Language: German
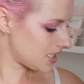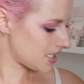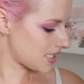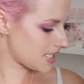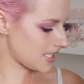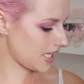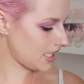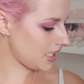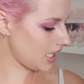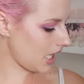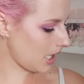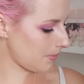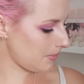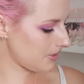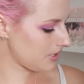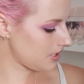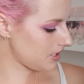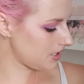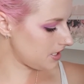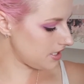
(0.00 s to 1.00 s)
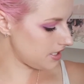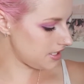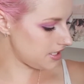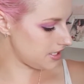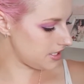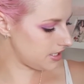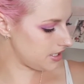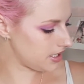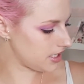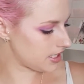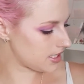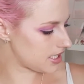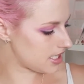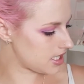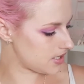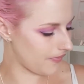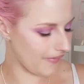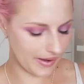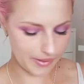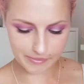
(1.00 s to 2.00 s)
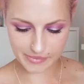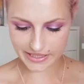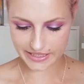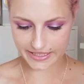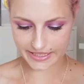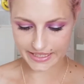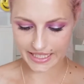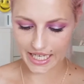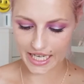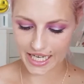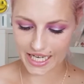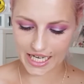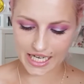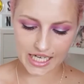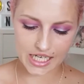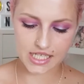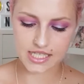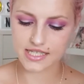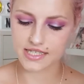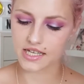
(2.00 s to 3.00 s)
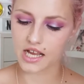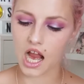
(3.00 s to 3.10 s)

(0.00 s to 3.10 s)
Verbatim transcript: Dann habe ich hier zwei Mascaras.